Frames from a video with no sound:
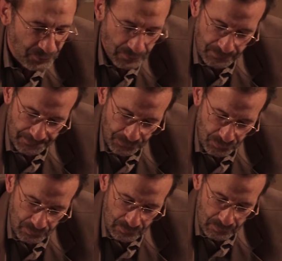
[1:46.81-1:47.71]

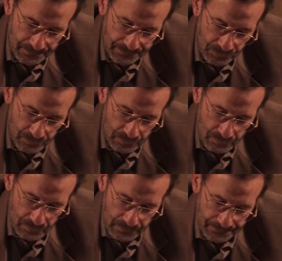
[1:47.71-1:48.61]
compartiendo este escenario.
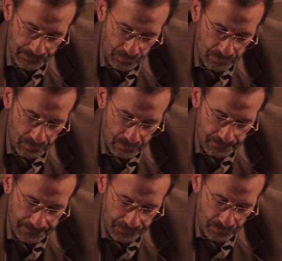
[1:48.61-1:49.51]

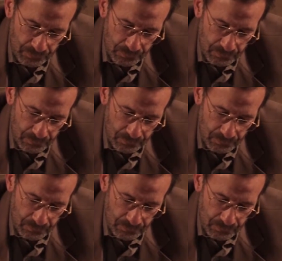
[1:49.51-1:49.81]
Eh,